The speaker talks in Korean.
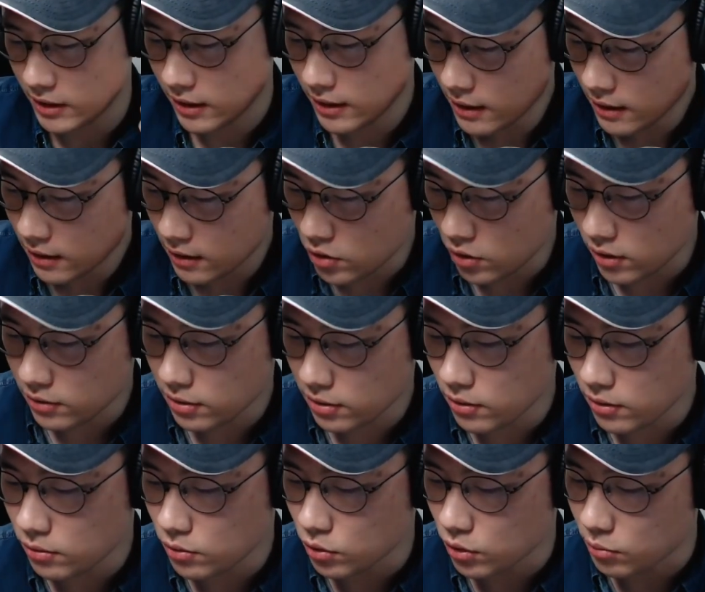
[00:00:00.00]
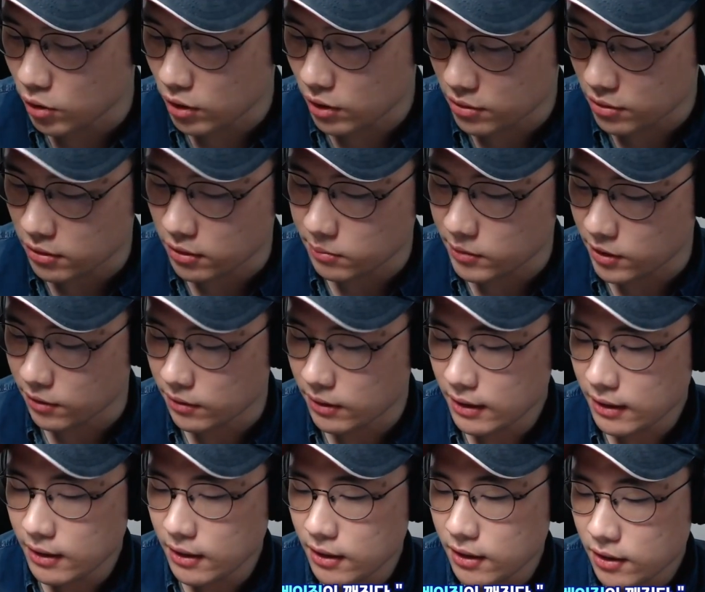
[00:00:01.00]
그래서 그러니까 저 같은 경우는 여기 뭐라고 썼냐면
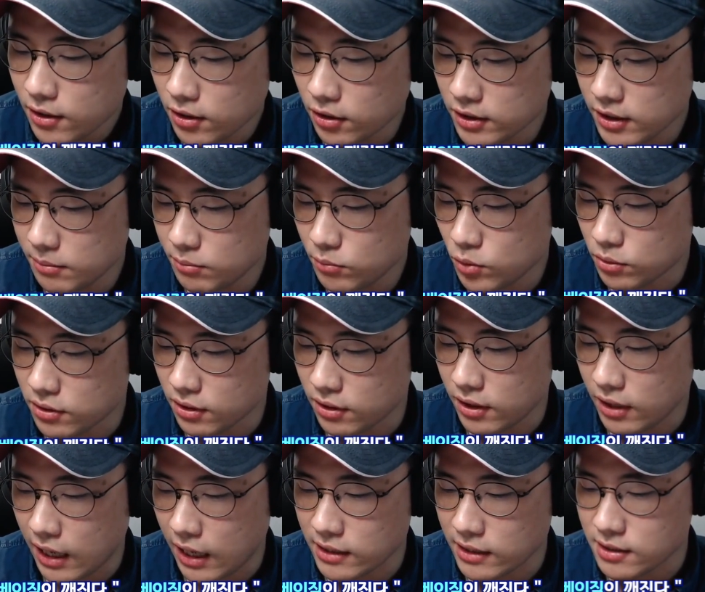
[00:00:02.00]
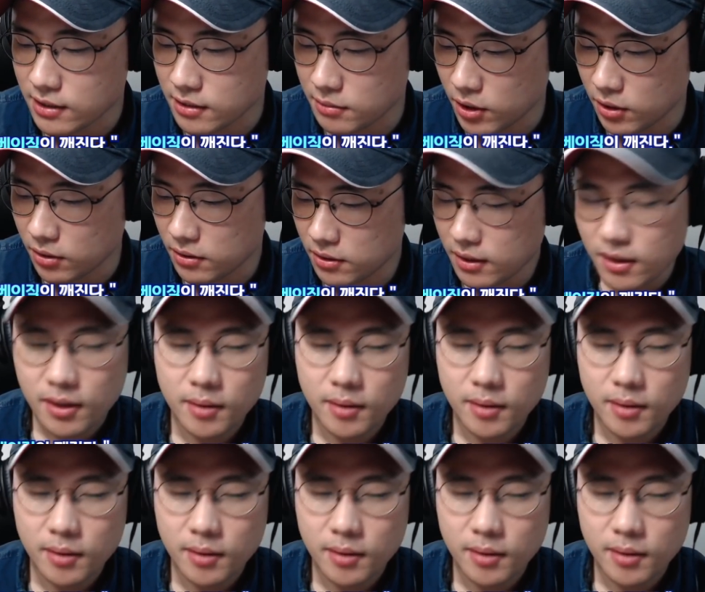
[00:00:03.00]
형님 노트를 안 쓰면